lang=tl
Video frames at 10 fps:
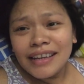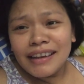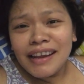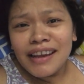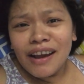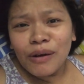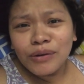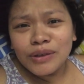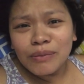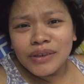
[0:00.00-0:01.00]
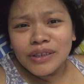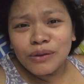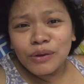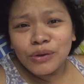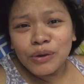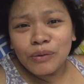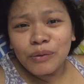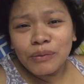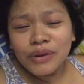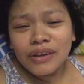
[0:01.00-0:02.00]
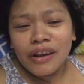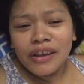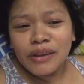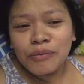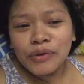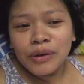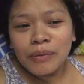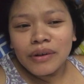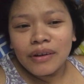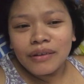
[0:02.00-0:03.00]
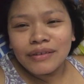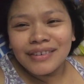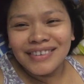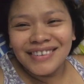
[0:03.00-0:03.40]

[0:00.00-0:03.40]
Nahiya ako sabihin sa doctor, ay, imo naman ako.